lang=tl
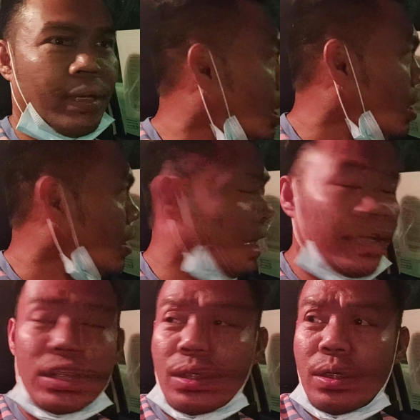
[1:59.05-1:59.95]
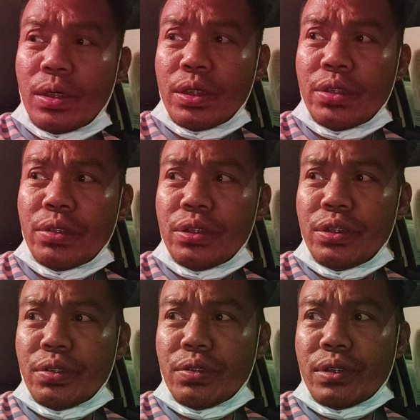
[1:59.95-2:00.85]
Ah, okay, so yun
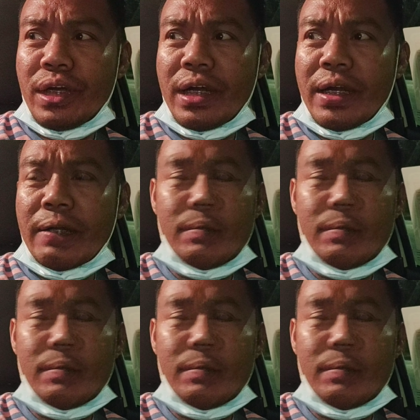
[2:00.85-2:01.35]
yung uh,